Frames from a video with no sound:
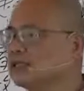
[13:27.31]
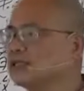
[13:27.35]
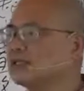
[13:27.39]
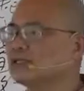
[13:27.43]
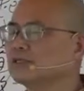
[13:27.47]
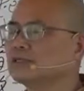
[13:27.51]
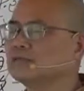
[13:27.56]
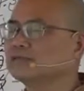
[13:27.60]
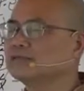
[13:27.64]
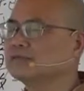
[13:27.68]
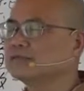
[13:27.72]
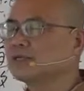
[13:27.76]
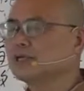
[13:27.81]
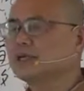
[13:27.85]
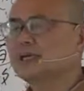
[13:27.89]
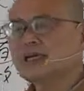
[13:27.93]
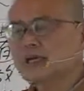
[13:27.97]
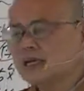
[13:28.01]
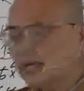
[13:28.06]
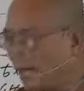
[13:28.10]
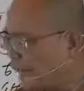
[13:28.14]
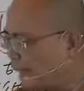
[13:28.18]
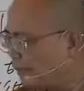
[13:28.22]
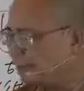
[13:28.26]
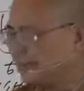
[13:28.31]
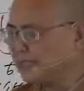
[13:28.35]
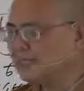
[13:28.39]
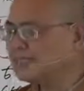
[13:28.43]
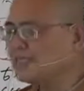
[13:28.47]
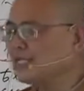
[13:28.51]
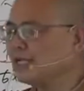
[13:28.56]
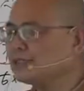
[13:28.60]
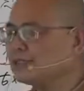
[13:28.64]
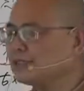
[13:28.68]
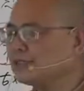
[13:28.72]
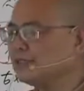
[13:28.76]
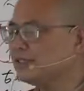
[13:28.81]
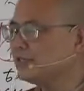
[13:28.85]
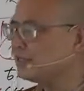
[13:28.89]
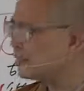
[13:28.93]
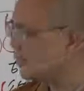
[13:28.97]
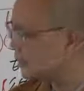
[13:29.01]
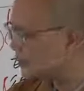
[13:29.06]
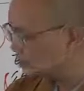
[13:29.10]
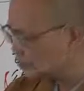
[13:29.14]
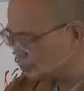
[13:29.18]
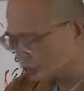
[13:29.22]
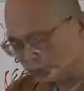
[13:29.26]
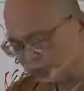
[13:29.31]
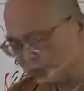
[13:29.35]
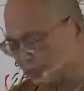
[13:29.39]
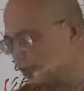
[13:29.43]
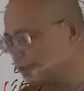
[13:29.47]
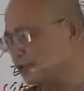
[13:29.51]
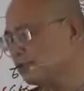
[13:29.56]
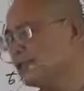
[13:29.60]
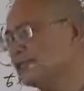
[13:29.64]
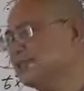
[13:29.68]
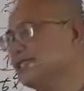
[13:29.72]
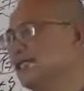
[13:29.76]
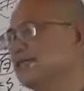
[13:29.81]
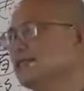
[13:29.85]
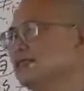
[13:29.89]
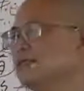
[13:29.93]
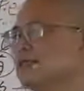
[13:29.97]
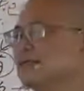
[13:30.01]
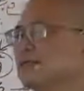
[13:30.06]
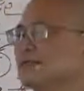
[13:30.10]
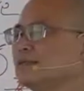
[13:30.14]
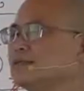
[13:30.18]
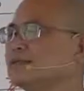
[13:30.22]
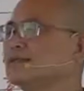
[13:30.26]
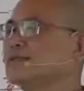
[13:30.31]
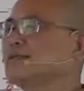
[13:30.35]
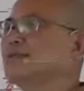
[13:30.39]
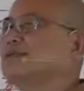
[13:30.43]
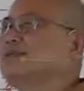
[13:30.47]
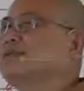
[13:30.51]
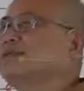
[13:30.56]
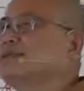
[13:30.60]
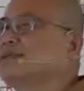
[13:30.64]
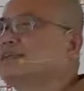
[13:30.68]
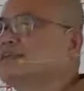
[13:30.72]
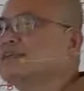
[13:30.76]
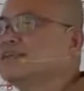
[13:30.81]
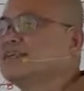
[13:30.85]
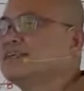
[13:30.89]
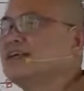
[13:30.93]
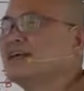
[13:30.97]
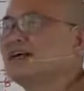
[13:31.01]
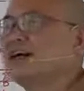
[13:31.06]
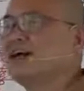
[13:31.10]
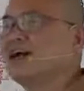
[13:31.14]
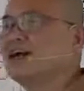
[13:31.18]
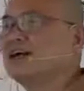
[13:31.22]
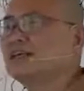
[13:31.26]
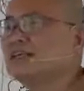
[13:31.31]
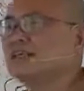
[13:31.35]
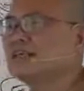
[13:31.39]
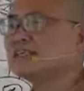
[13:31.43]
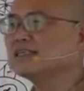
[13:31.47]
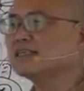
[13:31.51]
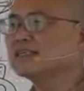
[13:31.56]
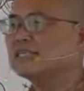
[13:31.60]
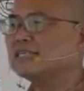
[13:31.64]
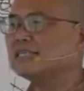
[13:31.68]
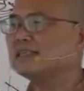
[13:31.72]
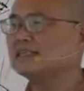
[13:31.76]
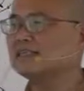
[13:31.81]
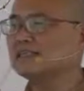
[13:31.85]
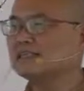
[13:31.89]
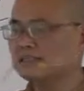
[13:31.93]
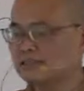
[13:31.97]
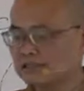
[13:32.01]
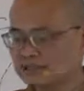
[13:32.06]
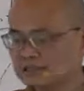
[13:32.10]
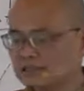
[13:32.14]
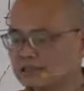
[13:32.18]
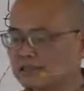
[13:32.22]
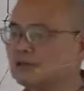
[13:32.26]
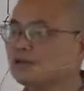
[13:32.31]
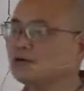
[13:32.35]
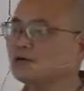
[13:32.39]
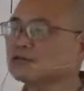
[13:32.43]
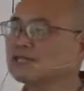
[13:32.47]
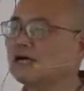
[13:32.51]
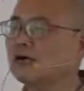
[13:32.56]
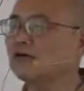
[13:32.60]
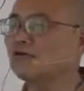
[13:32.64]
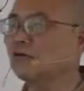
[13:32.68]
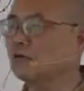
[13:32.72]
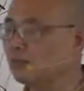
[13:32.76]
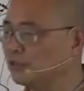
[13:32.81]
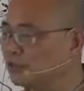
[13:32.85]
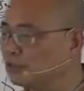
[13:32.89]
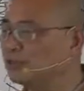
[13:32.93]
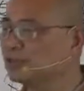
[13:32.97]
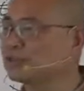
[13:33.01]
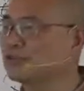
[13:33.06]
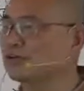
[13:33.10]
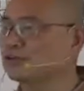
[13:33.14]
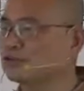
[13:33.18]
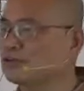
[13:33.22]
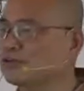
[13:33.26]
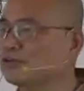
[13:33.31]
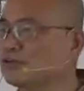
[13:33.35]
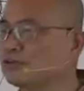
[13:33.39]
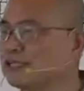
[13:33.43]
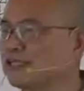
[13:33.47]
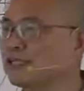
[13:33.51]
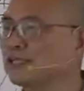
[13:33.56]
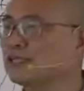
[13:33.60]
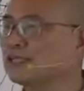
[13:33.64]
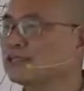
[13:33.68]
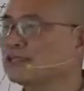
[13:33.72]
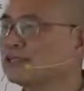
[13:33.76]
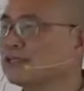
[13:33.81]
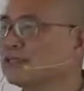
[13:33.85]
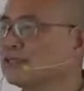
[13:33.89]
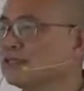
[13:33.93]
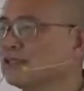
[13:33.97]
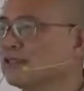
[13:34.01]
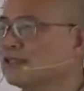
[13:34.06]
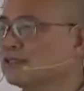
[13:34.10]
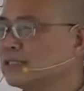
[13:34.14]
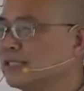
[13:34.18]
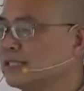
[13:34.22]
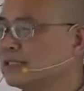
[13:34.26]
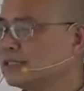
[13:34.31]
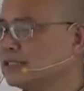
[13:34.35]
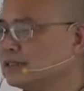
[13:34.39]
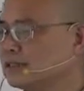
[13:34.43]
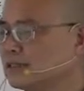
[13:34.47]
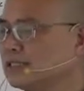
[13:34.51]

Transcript: 业了，还没下地狱，但决定会下地狱。啊，那你六道，我们六道都有业，但是